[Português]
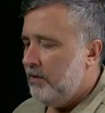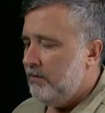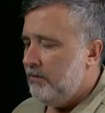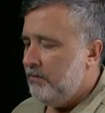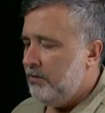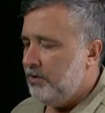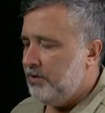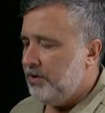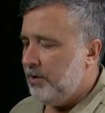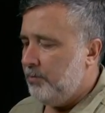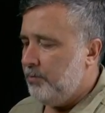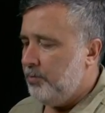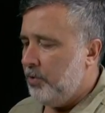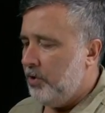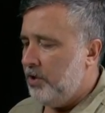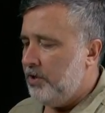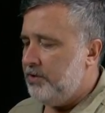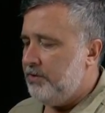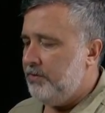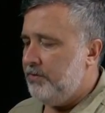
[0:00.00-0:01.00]
você
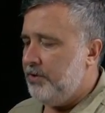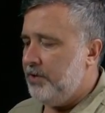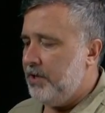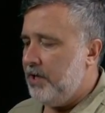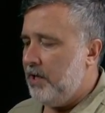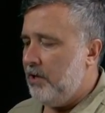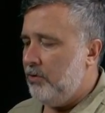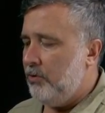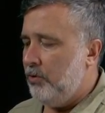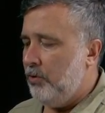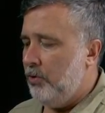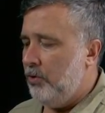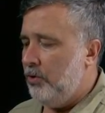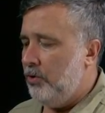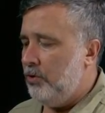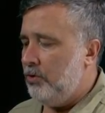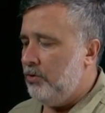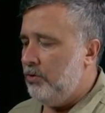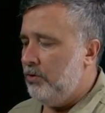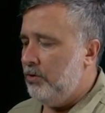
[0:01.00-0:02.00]
pode virar o
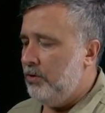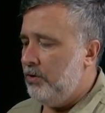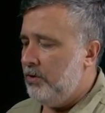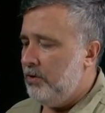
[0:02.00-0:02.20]
logo